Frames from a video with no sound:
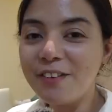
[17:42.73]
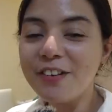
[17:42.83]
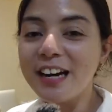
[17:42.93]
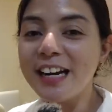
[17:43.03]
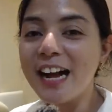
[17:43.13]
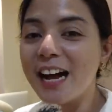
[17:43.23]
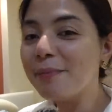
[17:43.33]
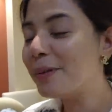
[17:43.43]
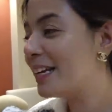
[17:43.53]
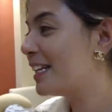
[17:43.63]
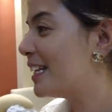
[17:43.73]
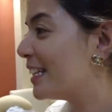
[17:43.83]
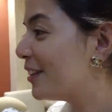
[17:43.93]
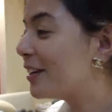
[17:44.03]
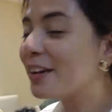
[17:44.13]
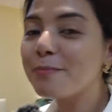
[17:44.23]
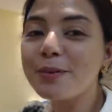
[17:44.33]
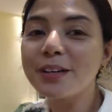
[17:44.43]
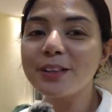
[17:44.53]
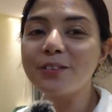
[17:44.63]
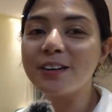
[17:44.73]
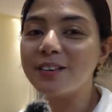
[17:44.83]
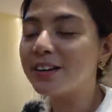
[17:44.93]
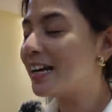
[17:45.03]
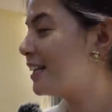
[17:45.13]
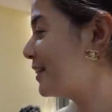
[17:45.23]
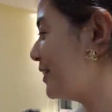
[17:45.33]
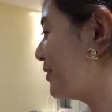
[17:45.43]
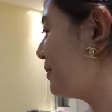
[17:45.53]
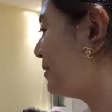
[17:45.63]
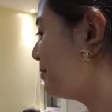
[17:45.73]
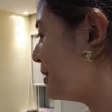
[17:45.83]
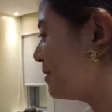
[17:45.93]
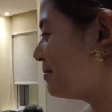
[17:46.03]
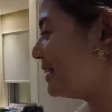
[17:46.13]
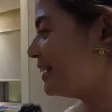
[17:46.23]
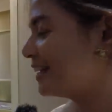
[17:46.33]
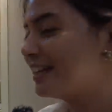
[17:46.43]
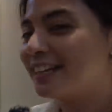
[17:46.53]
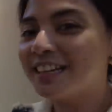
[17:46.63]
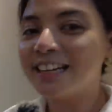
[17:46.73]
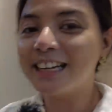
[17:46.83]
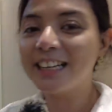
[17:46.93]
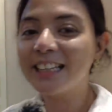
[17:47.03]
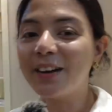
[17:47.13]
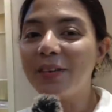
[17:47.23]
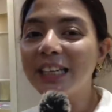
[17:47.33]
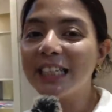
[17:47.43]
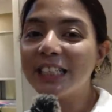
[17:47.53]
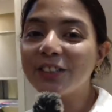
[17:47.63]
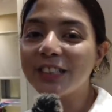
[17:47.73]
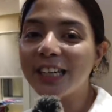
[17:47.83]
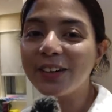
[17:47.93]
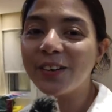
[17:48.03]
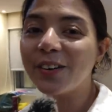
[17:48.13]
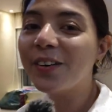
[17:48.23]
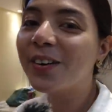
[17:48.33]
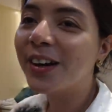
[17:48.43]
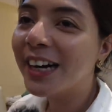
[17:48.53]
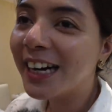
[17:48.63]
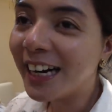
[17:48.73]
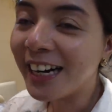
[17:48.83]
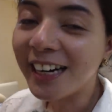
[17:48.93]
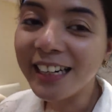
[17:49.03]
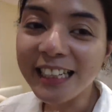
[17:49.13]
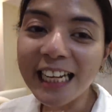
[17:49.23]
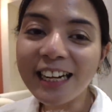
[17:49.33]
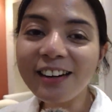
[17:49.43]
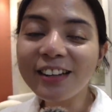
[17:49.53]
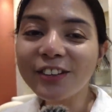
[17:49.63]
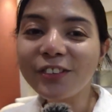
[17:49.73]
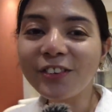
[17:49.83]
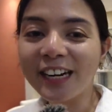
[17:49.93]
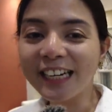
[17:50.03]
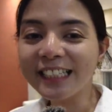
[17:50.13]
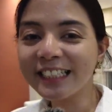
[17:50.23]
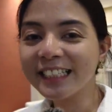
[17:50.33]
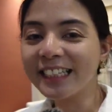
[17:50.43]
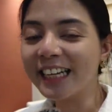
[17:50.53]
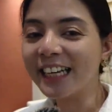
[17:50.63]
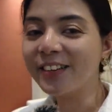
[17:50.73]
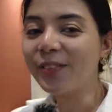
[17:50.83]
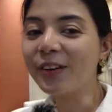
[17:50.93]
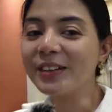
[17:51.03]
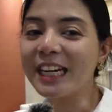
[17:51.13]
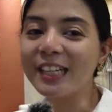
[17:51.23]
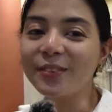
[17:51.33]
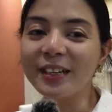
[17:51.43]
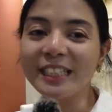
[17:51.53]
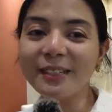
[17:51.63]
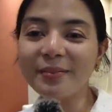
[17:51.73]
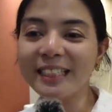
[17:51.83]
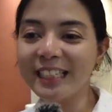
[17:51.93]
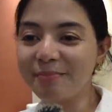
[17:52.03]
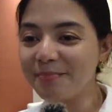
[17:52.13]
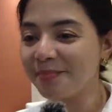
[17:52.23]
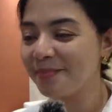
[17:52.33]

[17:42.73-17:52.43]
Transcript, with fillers: I'm very happy that you gave birth to a healthy, normal baby. And a message ko sa'yo, uh, take a lot of rest and wag masyado mag-isip-isip